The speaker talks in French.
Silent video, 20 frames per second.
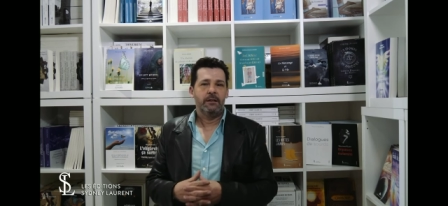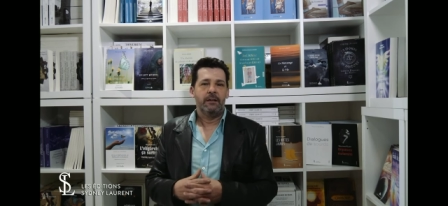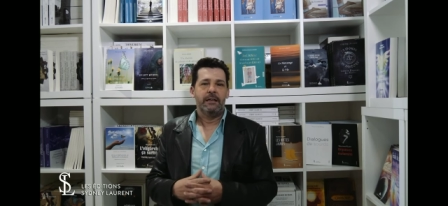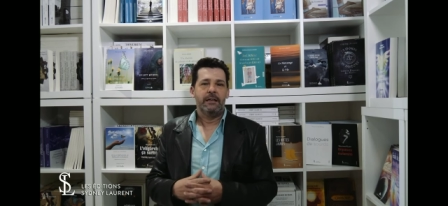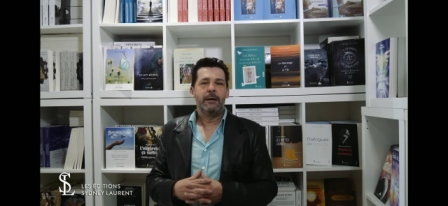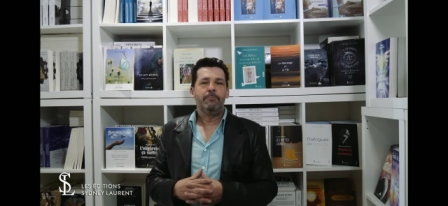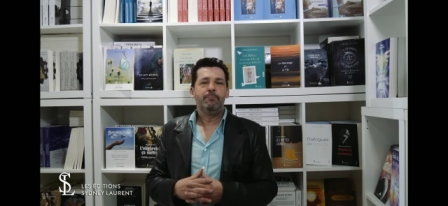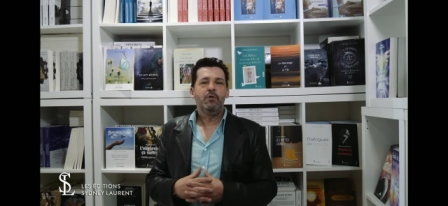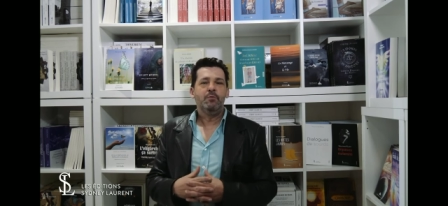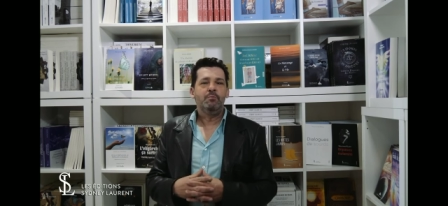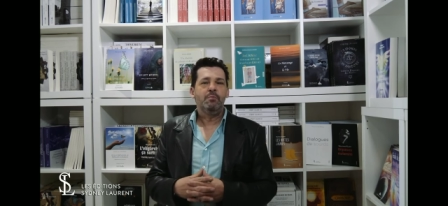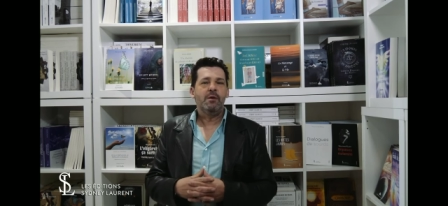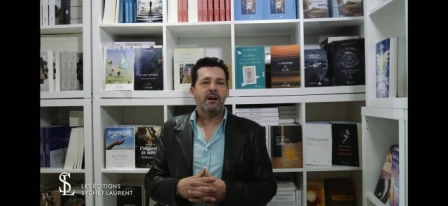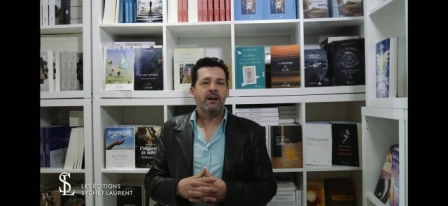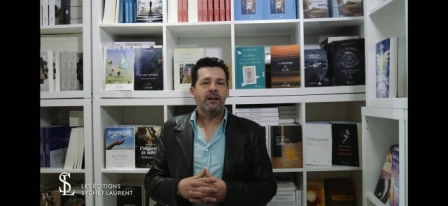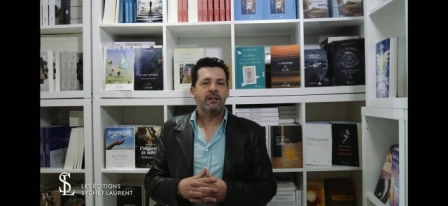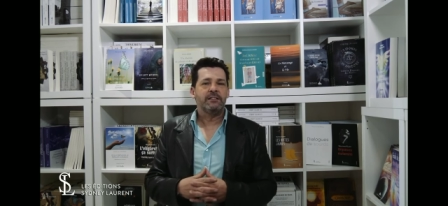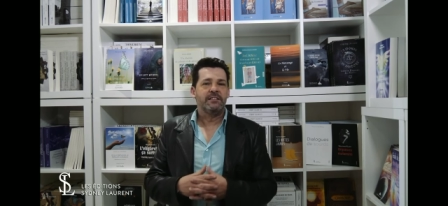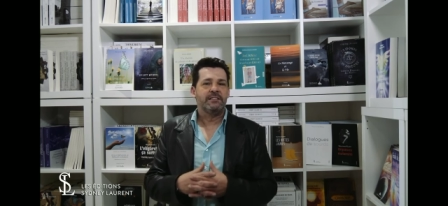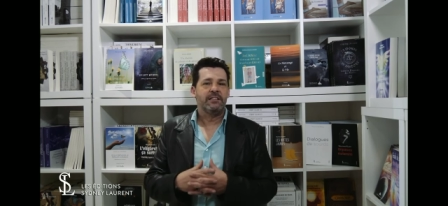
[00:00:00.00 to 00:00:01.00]
la
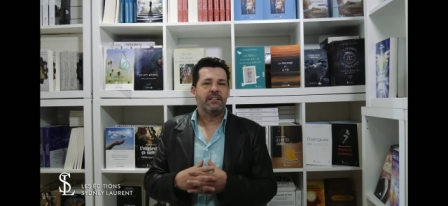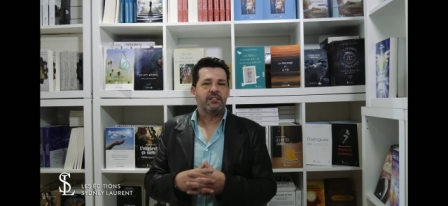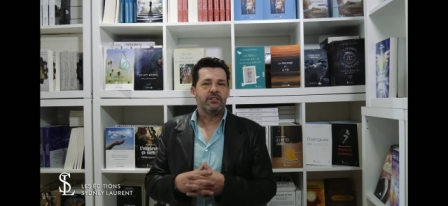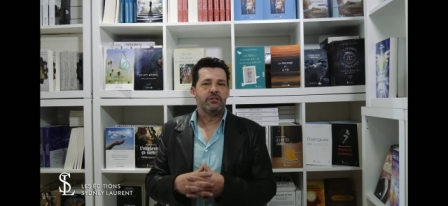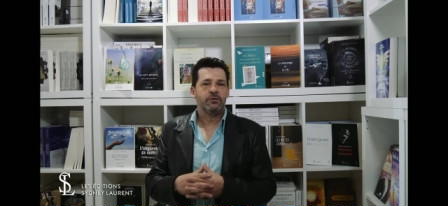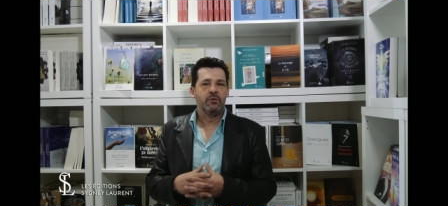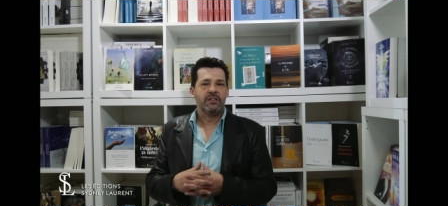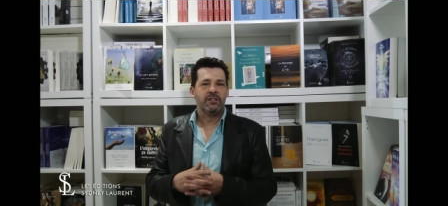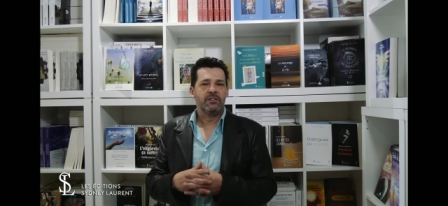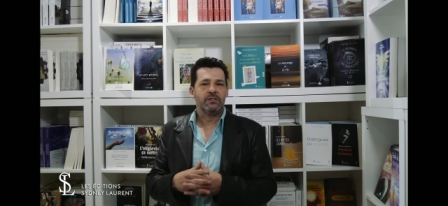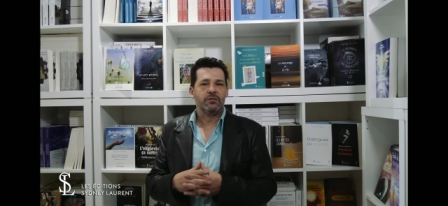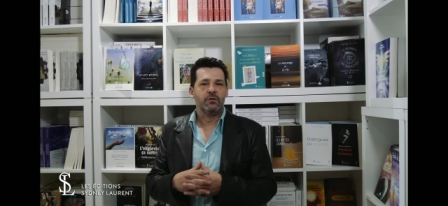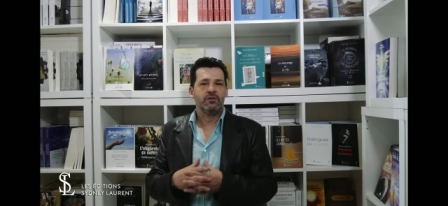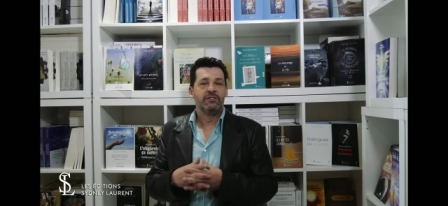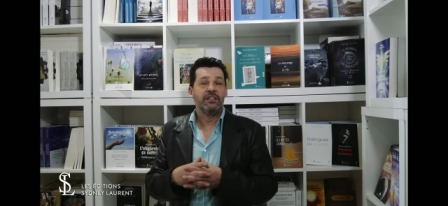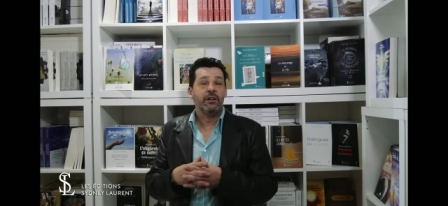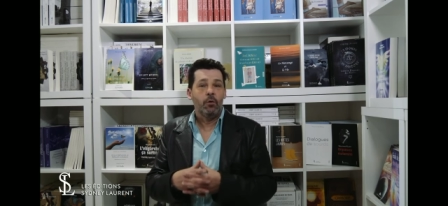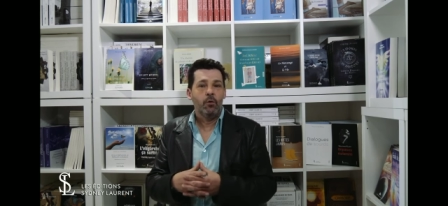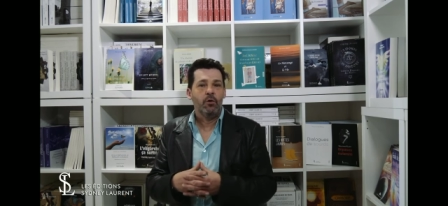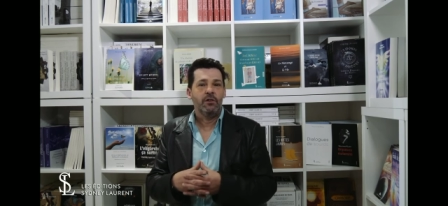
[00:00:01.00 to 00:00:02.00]
plupart des actions qui se
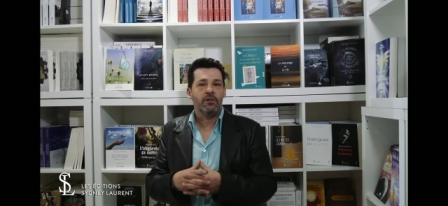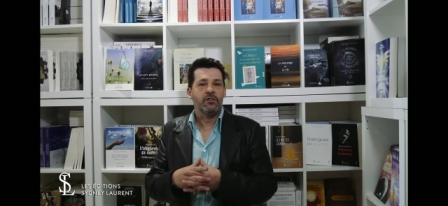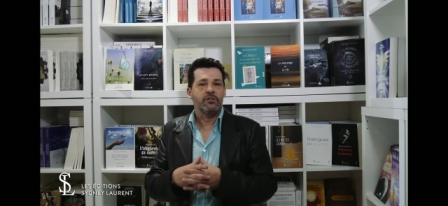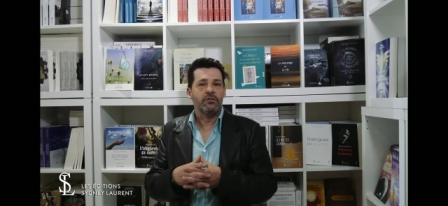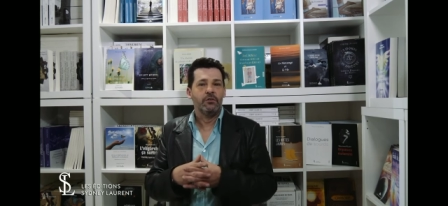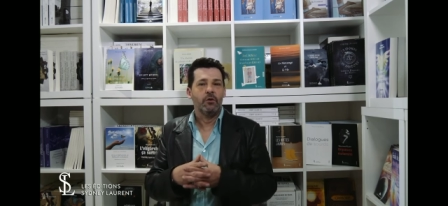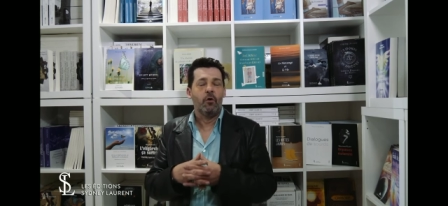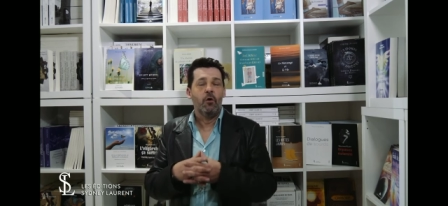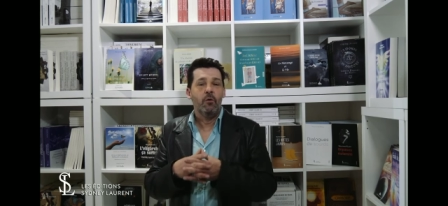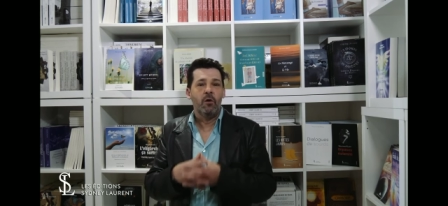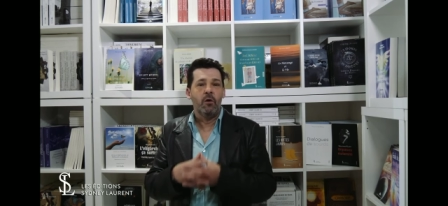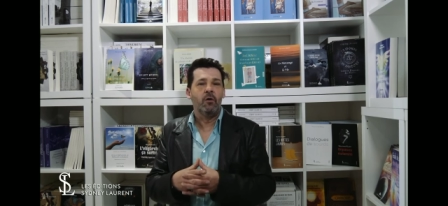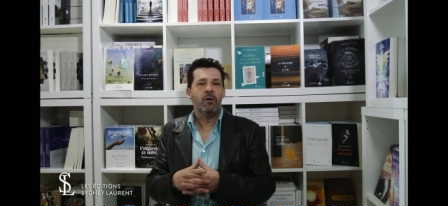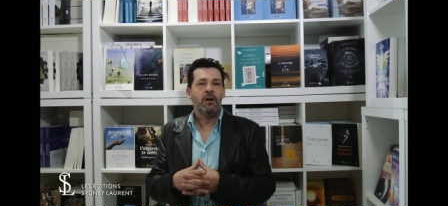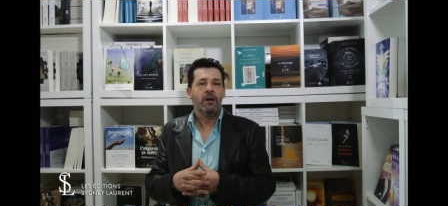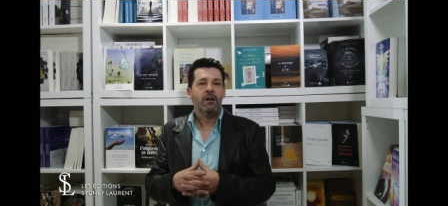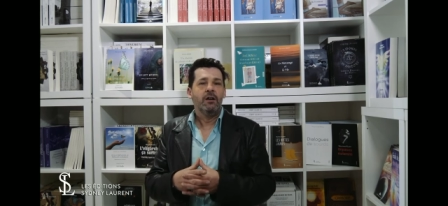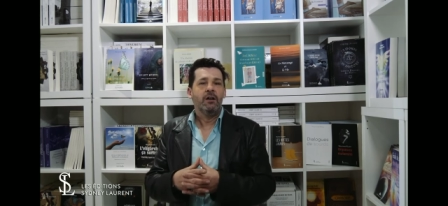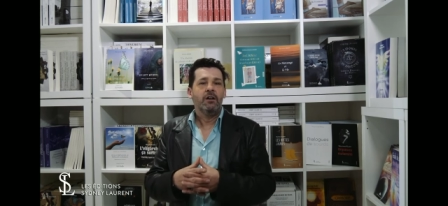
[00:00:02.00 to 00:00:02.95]
déroulent dans ce roman